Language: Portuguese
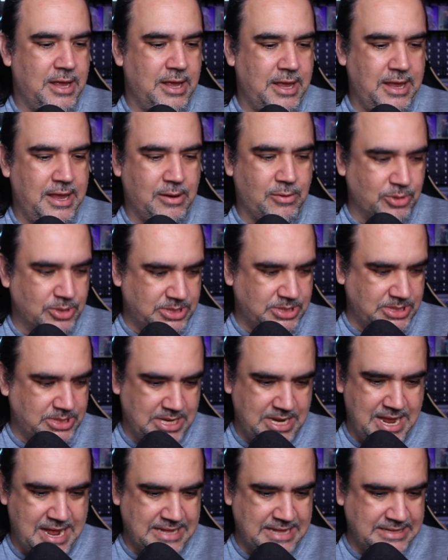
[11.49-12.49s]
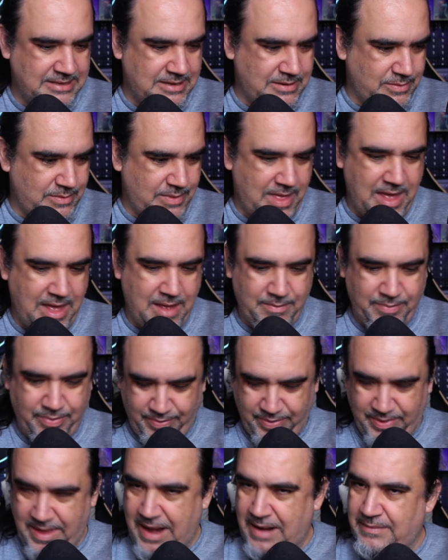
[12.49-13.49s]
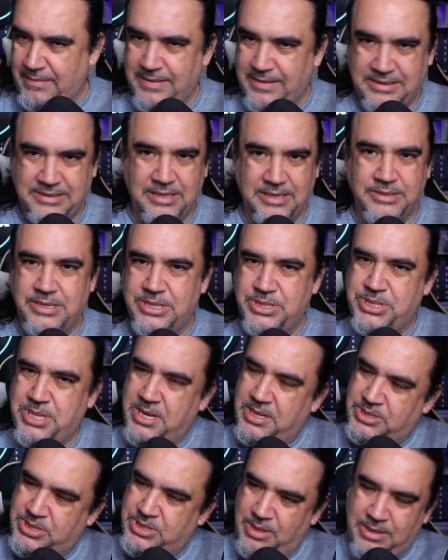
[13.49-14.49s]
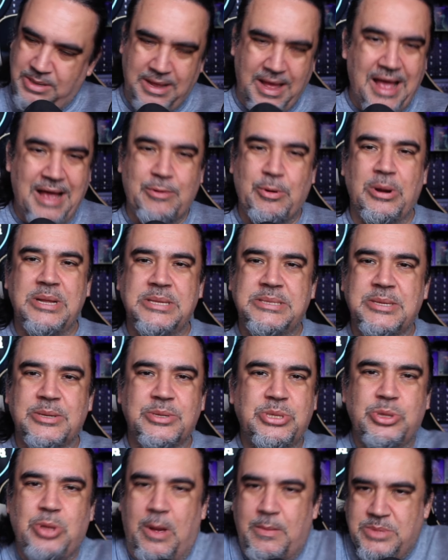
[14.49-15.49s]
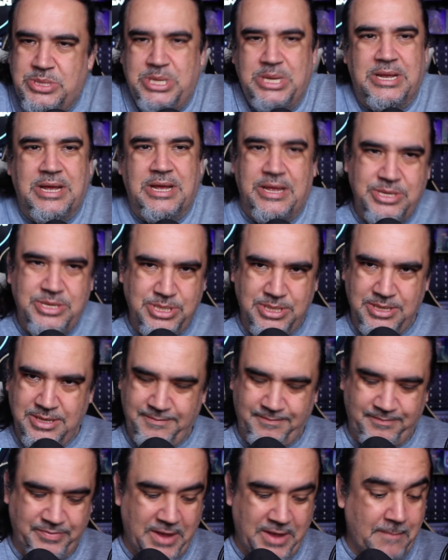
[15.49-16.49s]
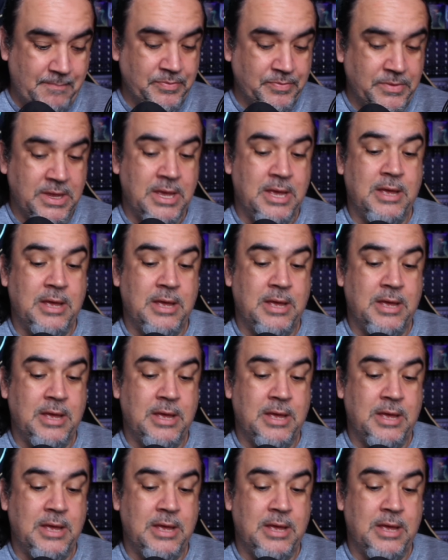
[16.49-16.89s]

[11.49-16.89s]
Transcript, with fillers: Encruzilhada, blá, blá, blá, Thunder Junction, a coleção de nome gigante, tá?